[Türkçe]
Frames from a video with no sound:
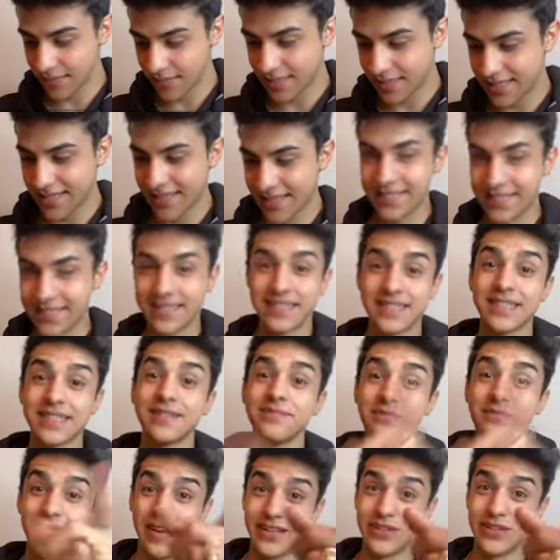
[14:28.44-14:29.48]
Hazır mısınız?
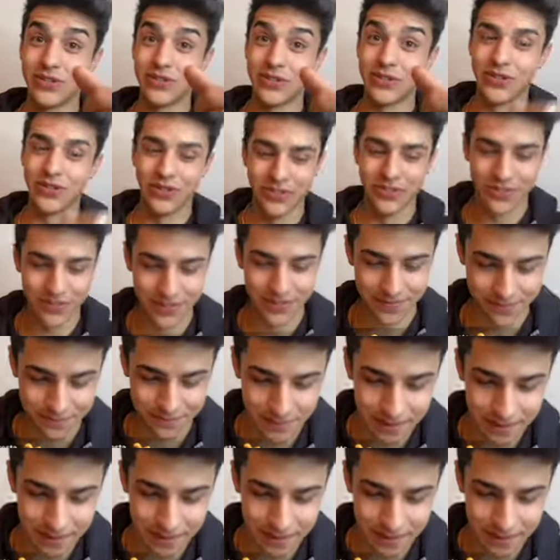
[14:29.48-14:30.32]
Başlıyoruz.